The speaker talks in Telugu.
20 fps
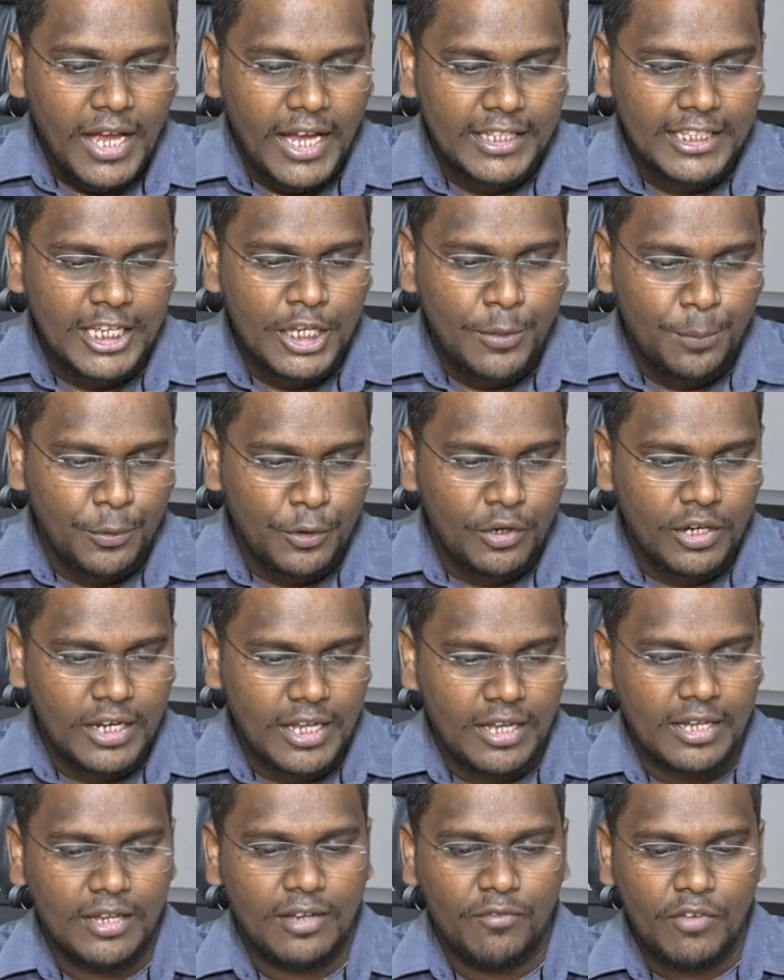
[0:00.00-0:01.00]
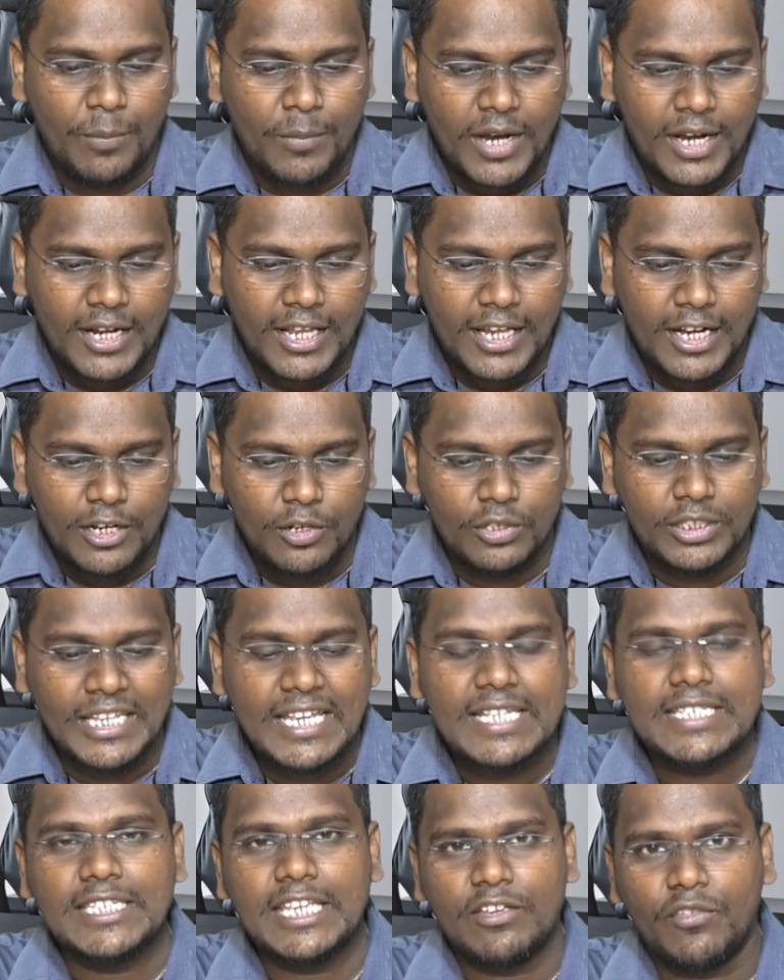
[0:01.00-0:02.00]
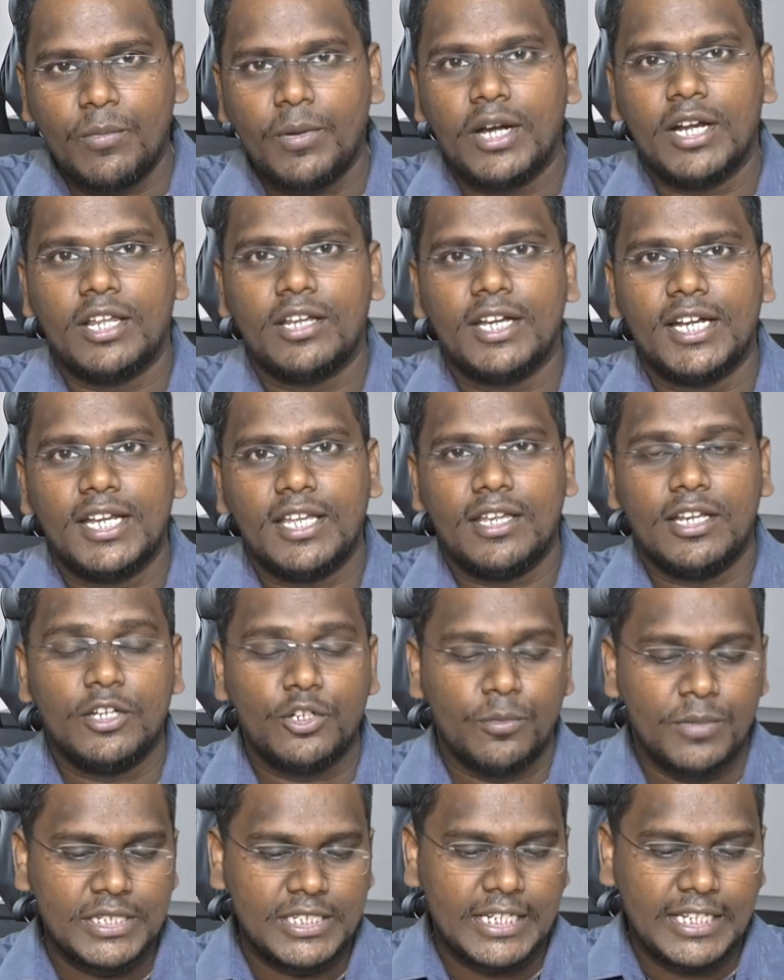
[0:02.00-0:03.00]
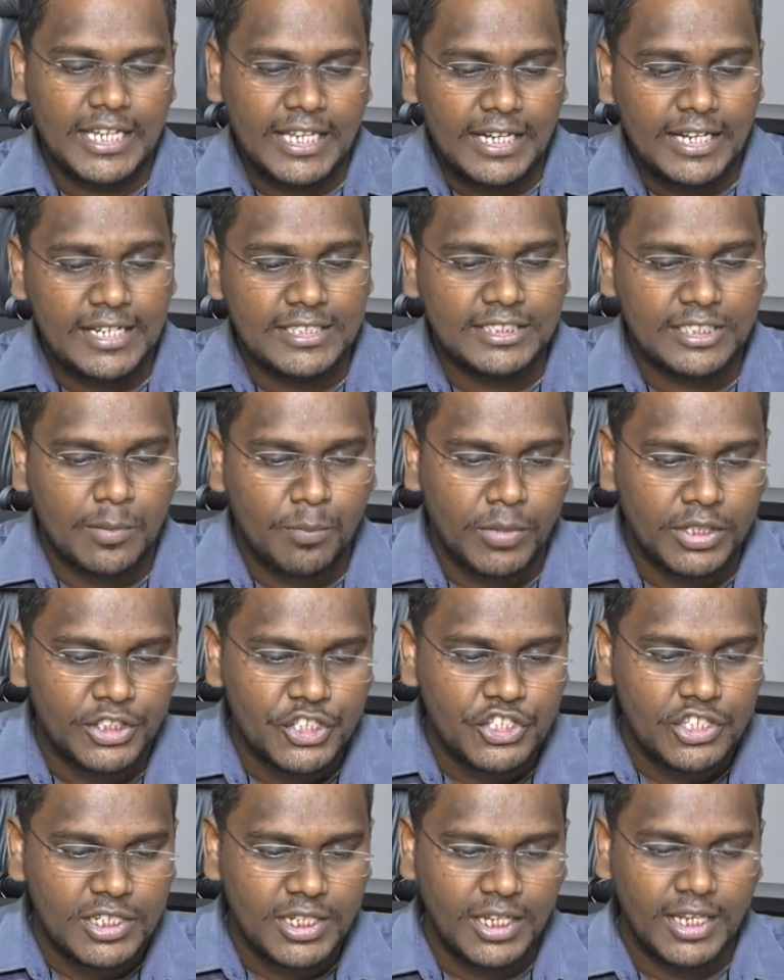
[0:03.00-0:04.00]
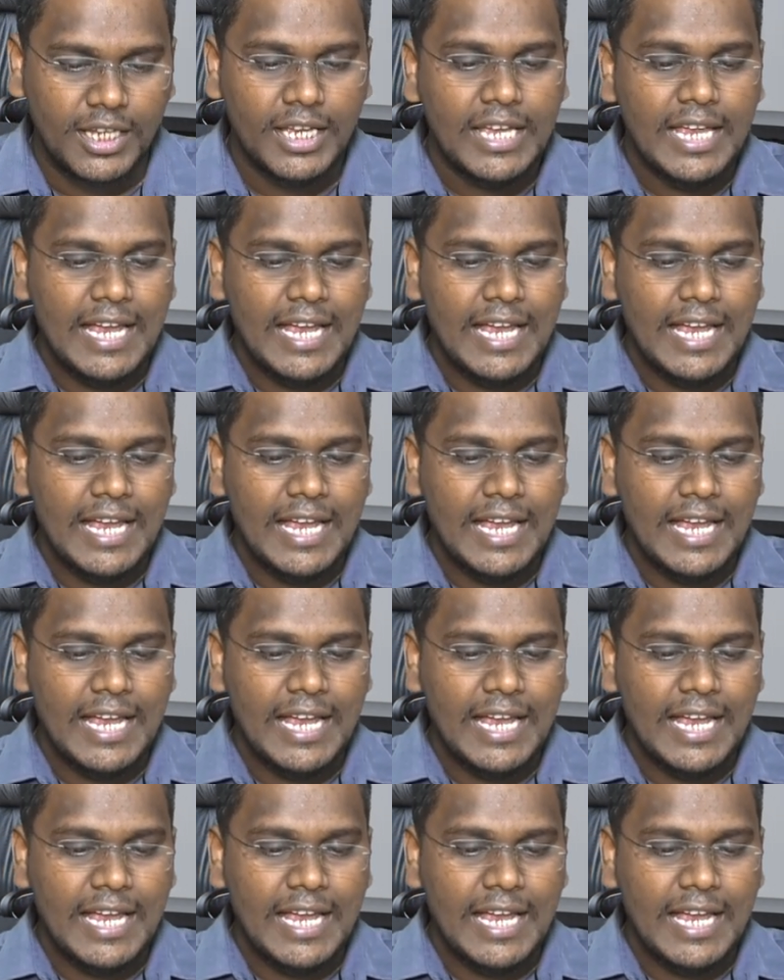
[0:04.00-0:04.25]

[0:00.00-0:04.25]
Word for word: అయితే ఇప్పుడున్న విమానాల్లో దేశీయ విమానాలు అంటే డొమెస్టిక్ ఎయిర్లైన్స్ సంబంధించి